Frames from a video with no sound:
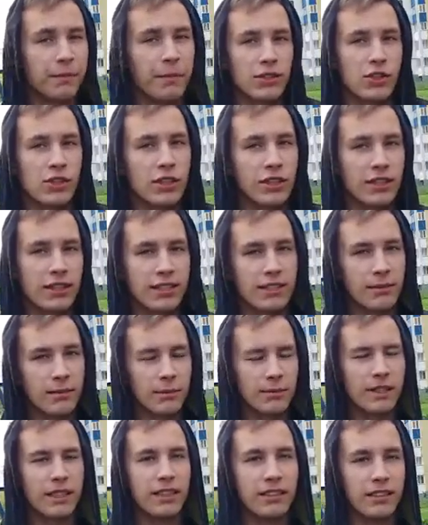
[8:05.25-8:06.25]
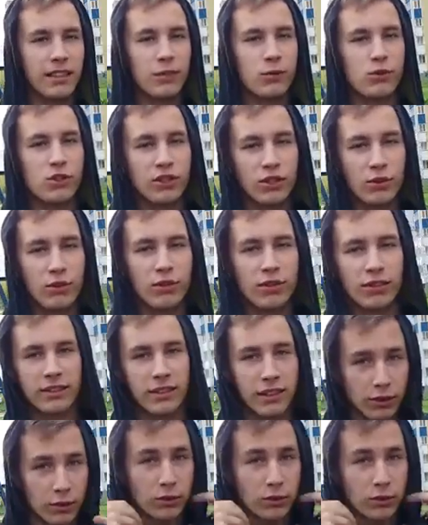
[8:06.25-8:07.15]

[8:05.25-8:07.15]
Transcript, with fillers: Точнее, на самом деле не так уже холодно.